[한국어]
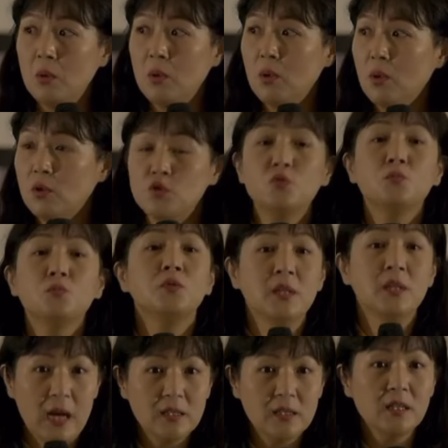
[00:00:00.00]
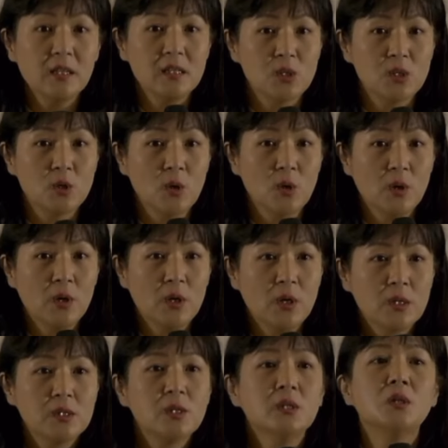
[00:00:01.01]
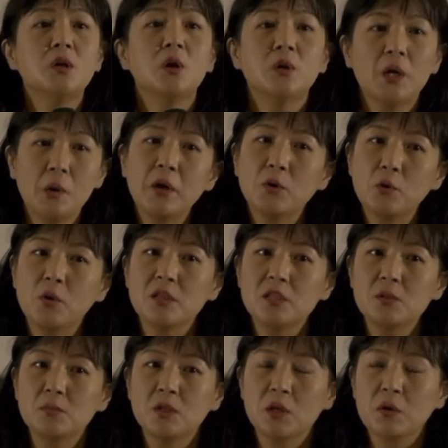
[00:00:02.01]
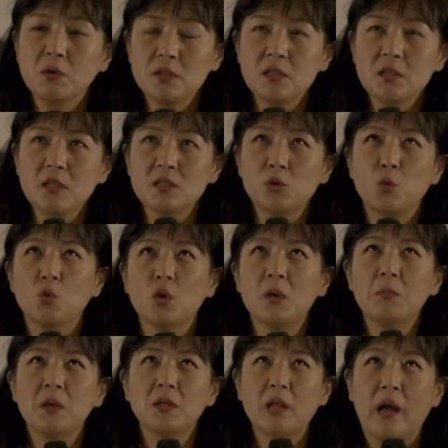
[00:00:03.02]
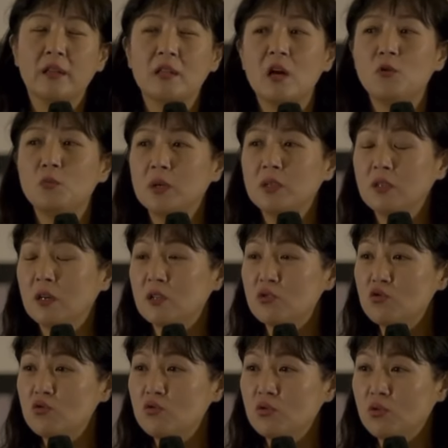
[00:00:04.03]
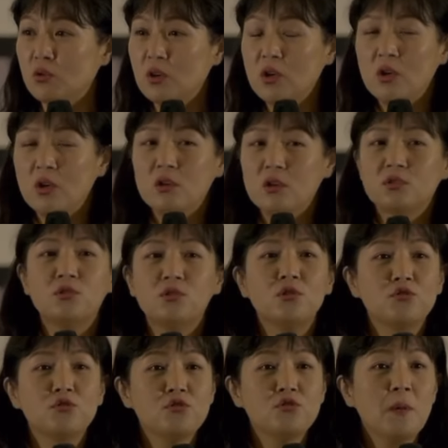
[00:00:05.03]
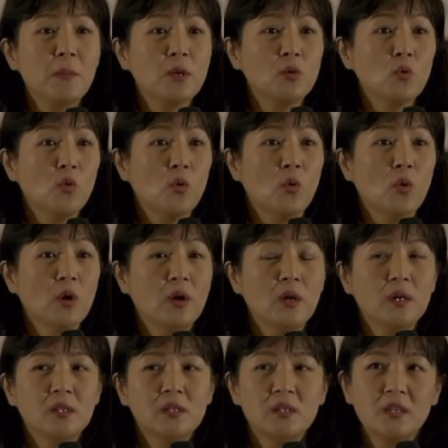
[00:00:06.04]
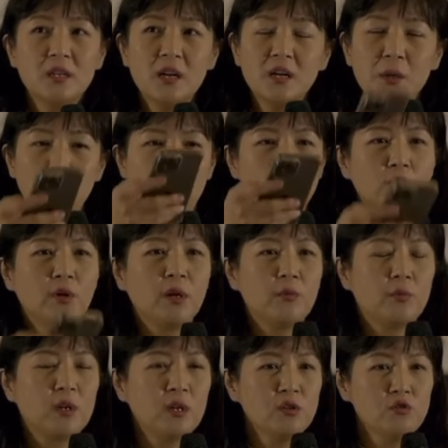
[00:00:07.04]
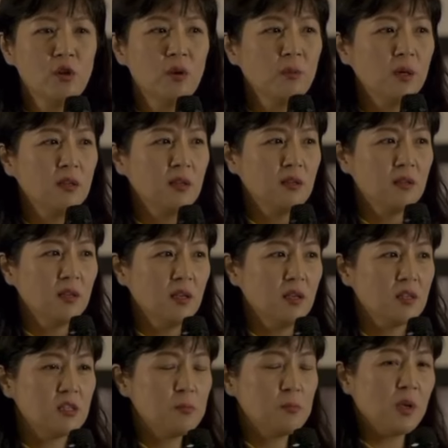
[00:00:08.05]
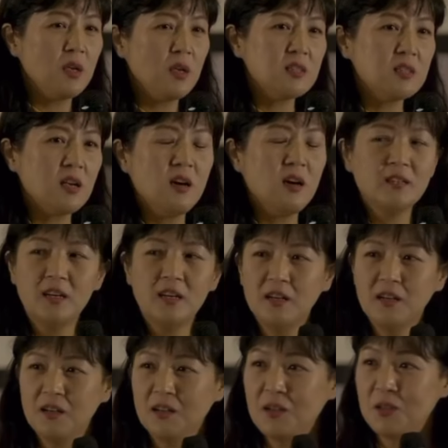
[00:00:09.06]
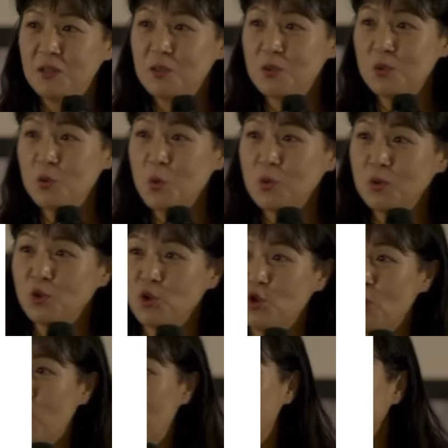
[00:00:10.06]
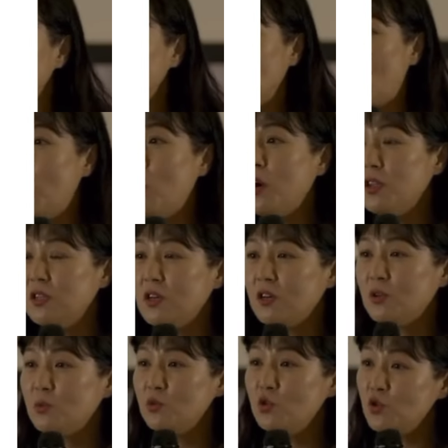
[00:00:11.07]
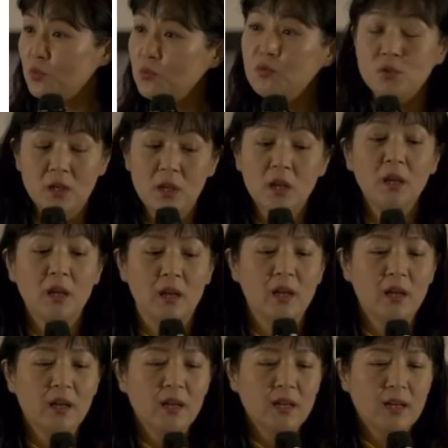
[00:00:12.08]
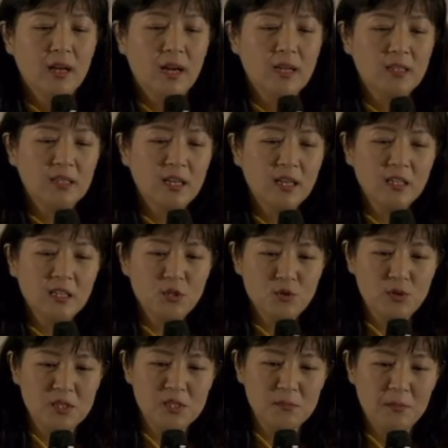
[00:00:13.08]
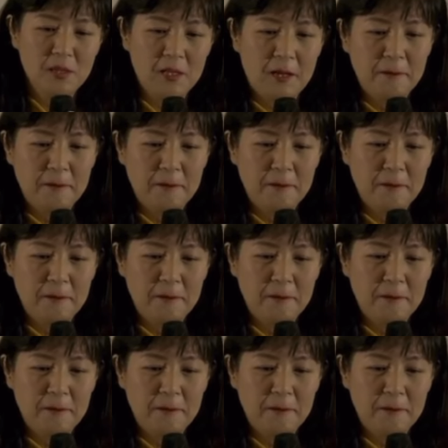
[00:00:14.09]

충분히 가능하시죠. 그래서 그렇게 활용하시면 돼요. 그래서 사실 노래만 다 다운받아가지고 그걸로 수업해도 특강에뭐 우리가 리딩 수업이긴 한데 스피킹 책 하나에 있는 소음들 쫙 부르고 넘어간다 그러면 충분히 아이들이 해낼 수 있습니다.